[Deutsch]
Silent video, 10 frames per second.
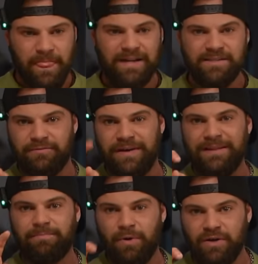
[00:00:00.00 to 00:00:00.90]
als
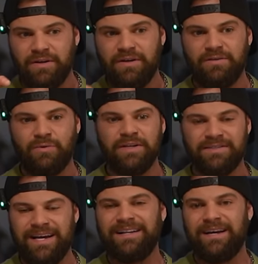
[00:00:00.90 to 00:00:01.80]
Fatburner oder
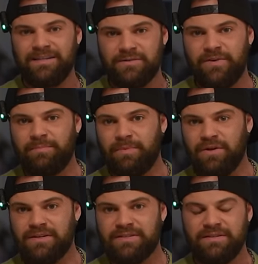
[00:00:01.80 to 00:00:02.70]
Teil eines
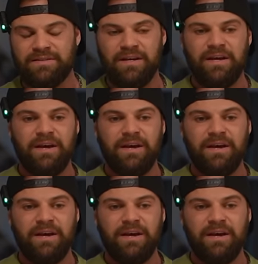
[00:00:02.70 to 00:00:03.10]
Fatburners sind.